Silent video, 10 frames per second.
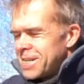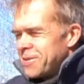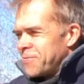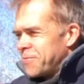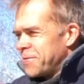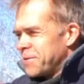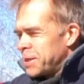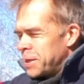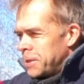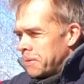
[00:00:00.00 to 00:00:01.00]

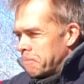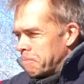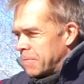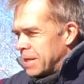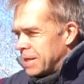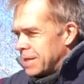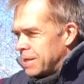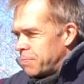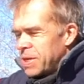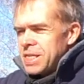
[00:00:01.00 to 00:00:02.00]
в
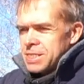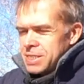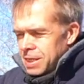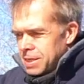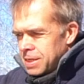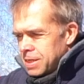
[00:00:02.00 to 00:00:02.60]
поездке.